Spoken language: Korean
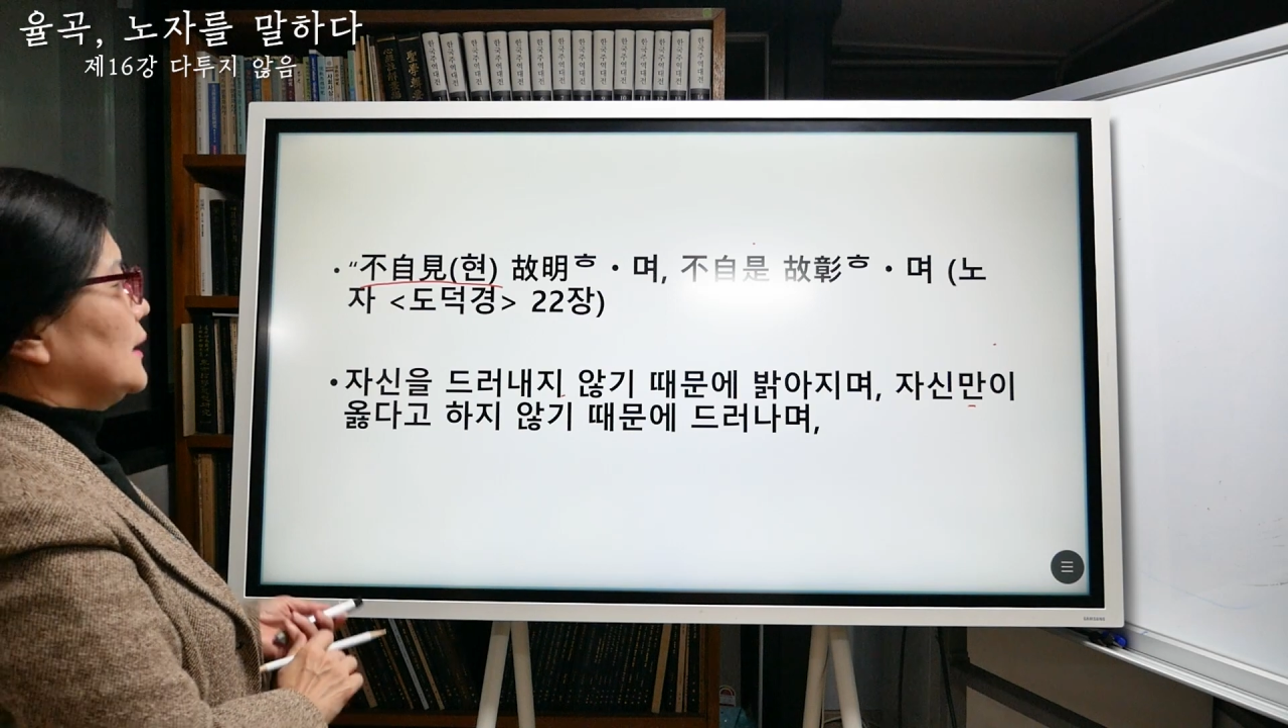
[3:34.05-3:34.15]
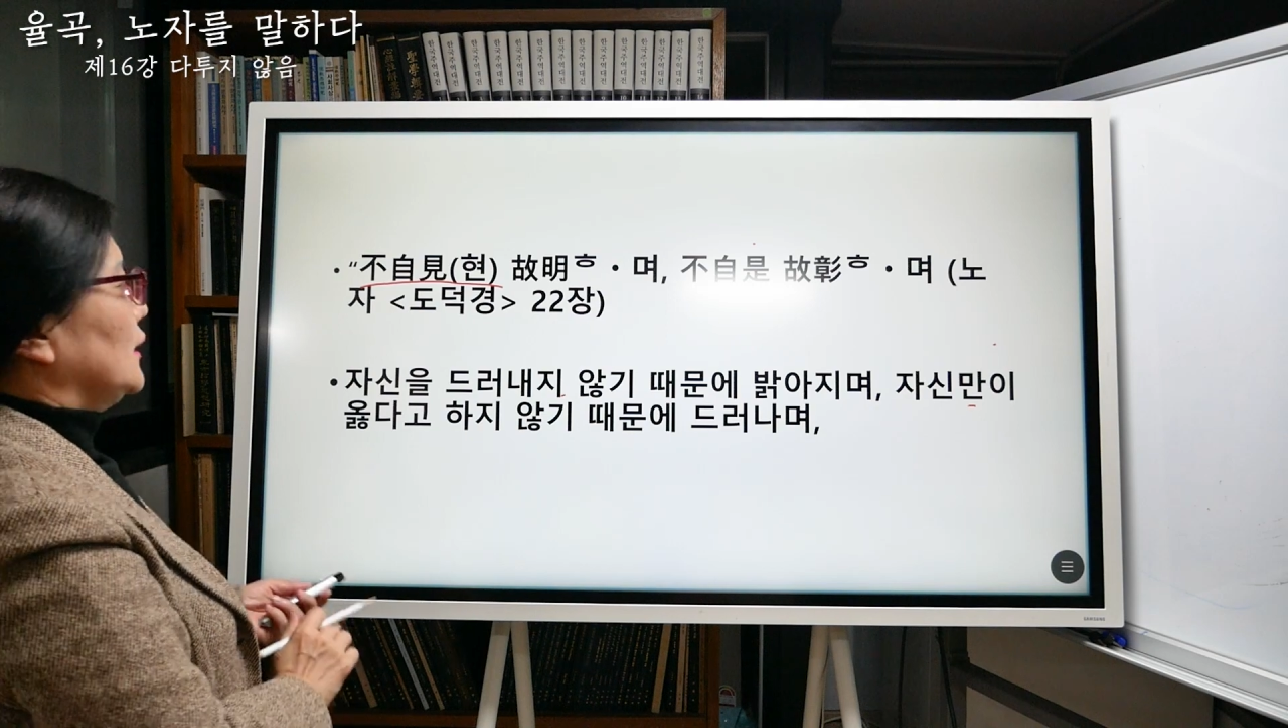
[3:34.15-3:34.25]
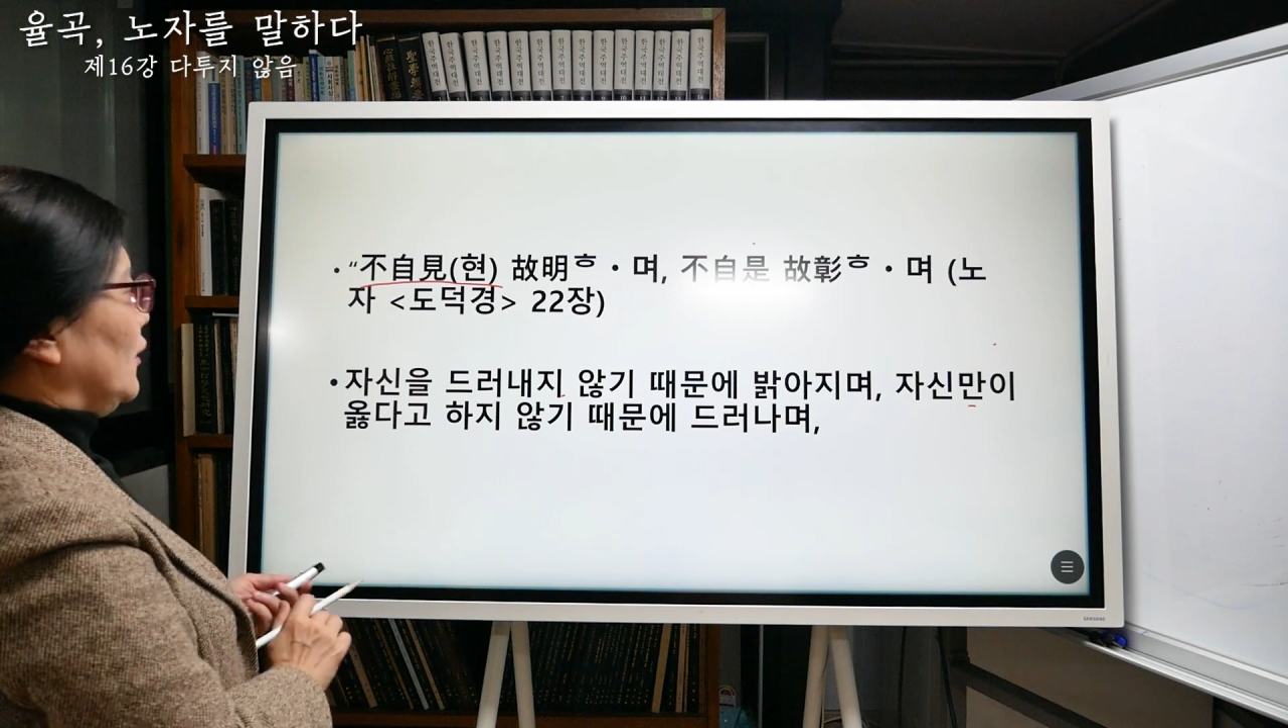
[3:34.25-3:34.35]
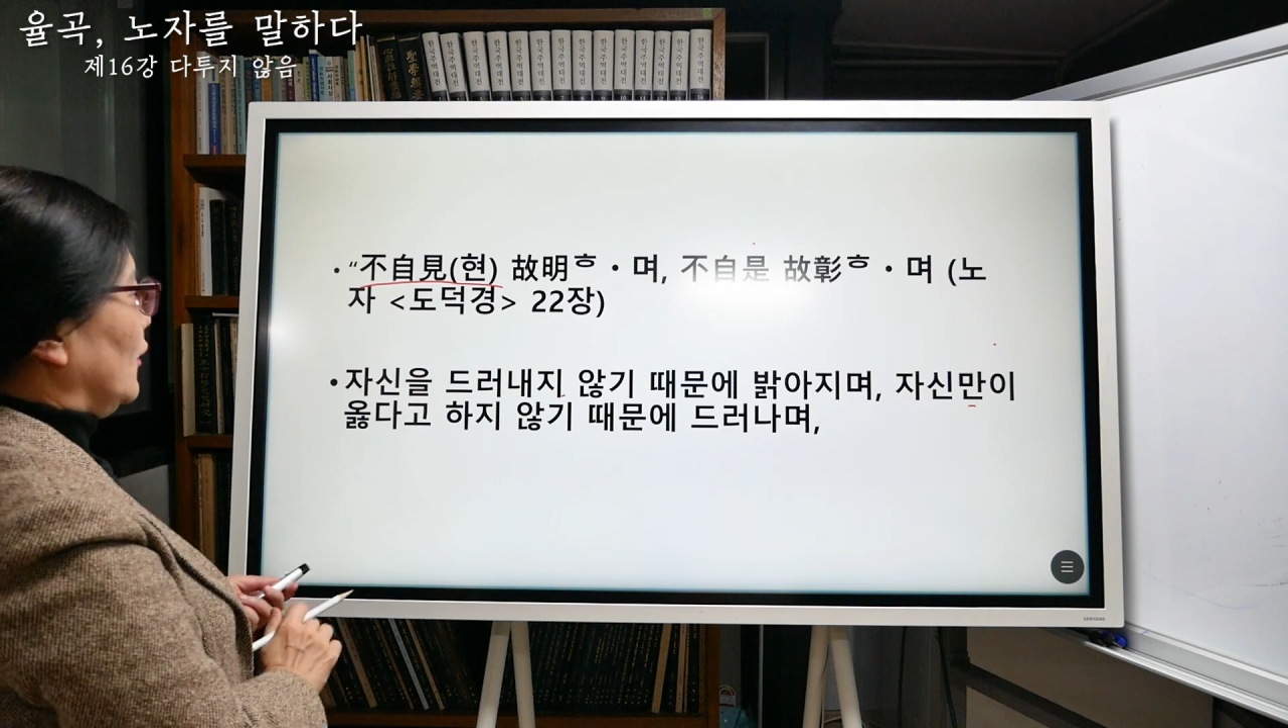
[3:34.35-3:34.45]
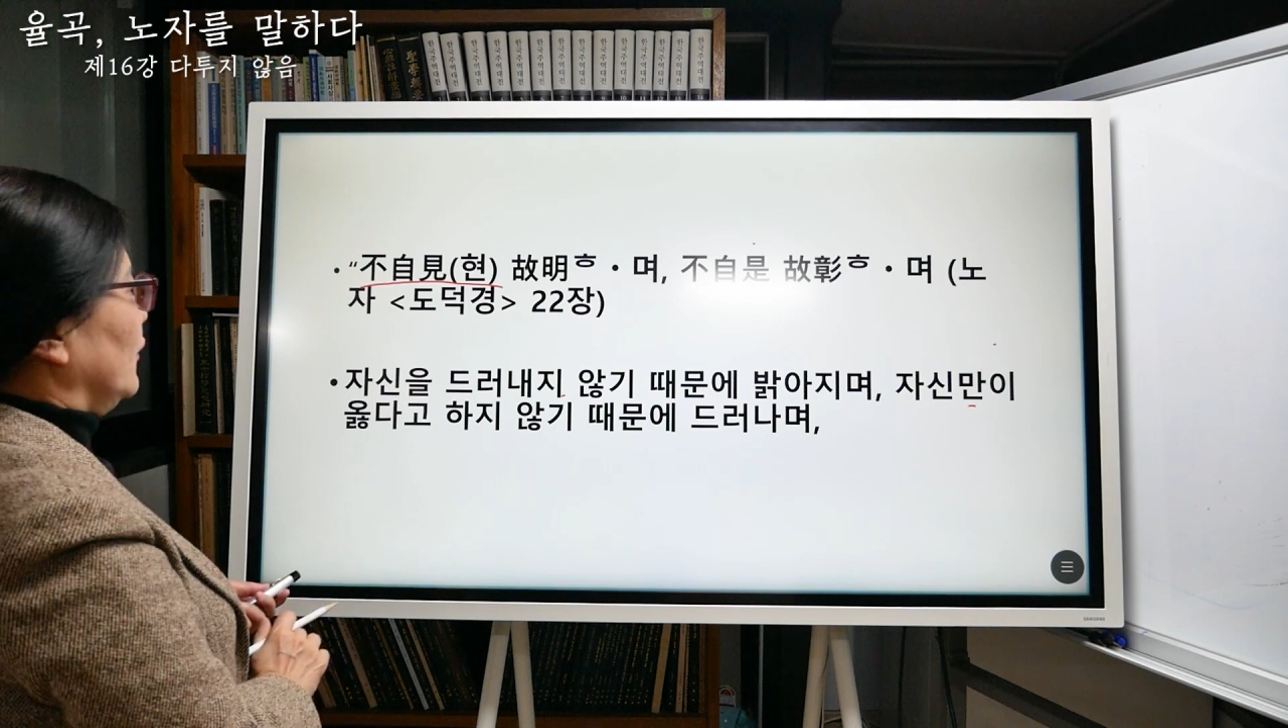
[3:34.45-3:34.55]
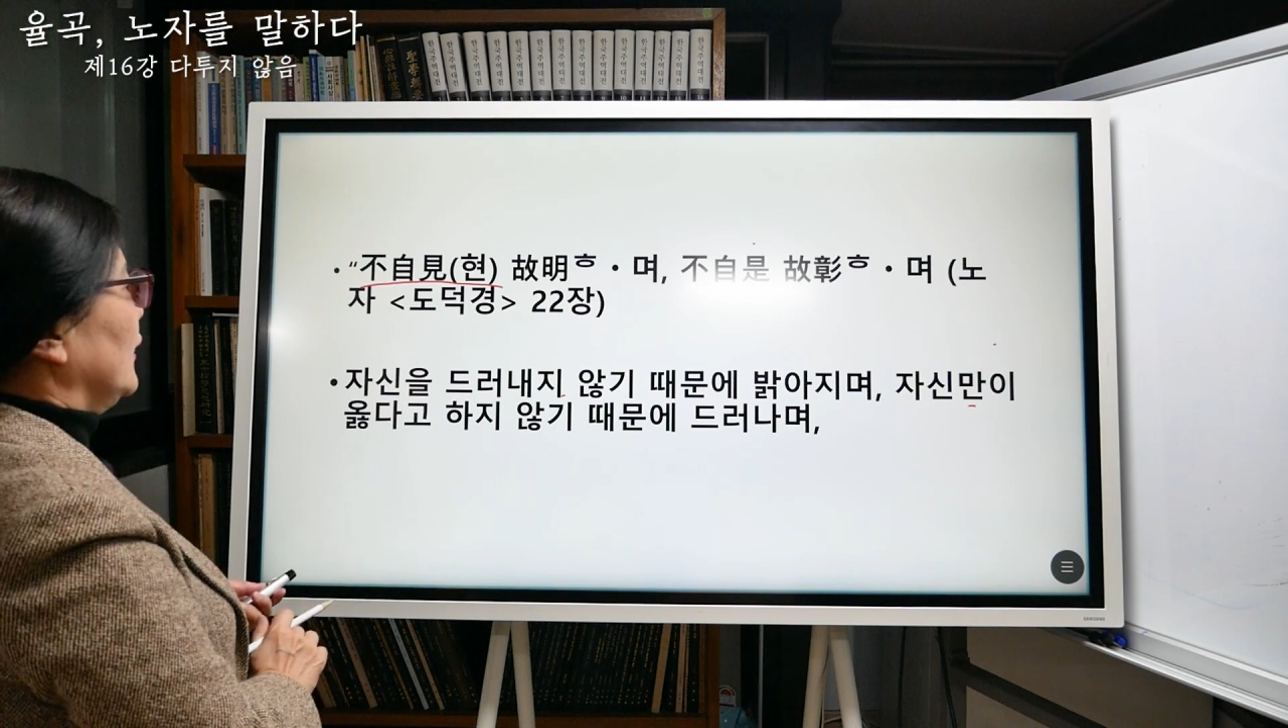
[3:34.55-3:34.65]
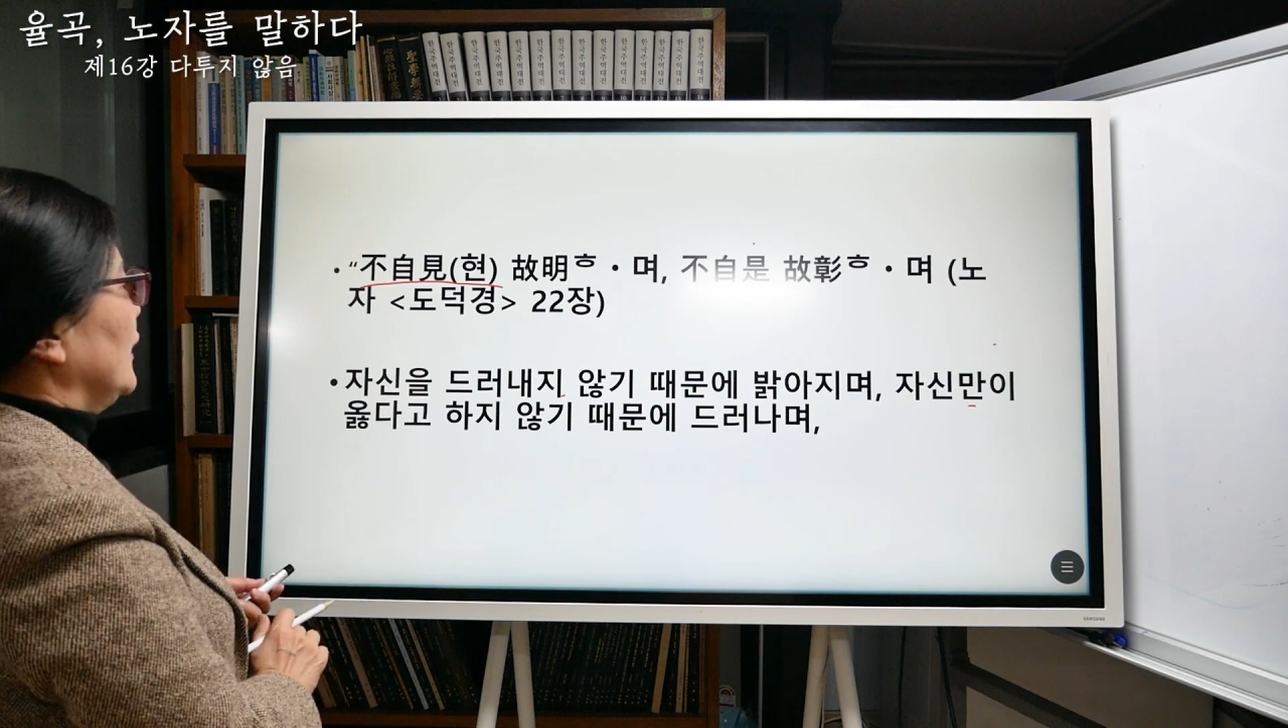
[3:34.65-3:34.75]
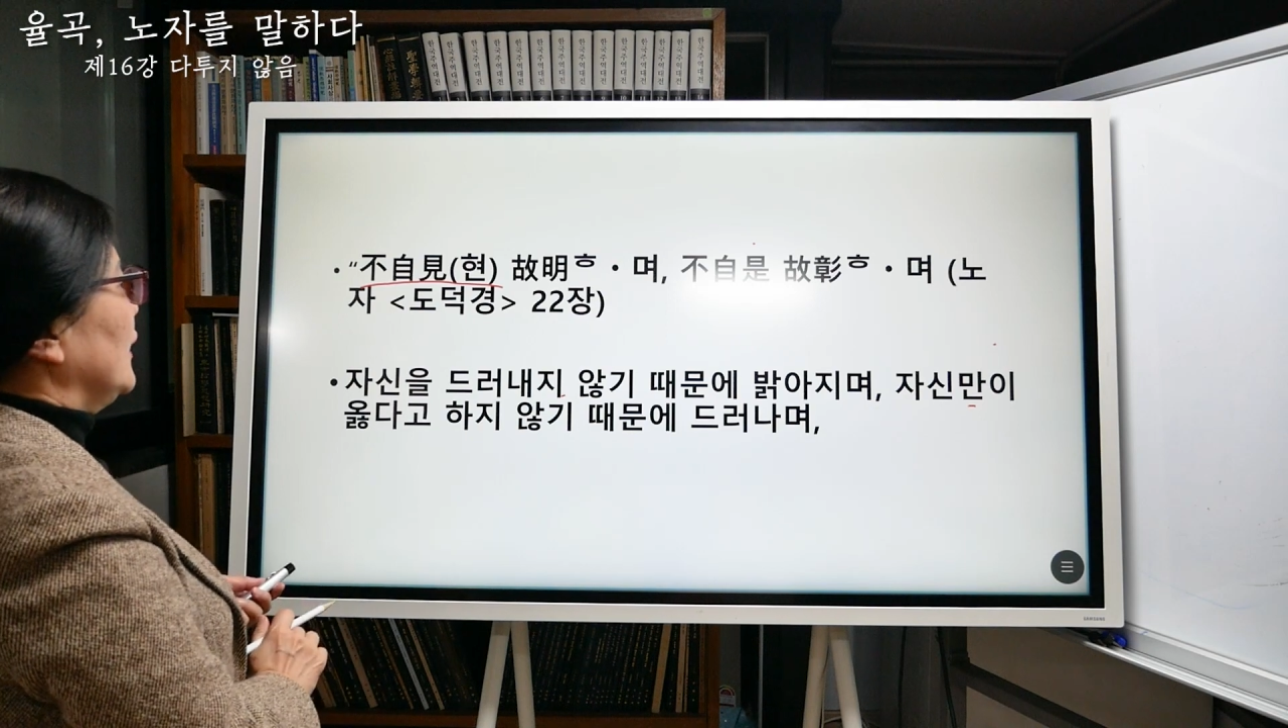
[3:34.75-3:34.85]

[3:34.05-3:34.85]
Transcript: 때 현.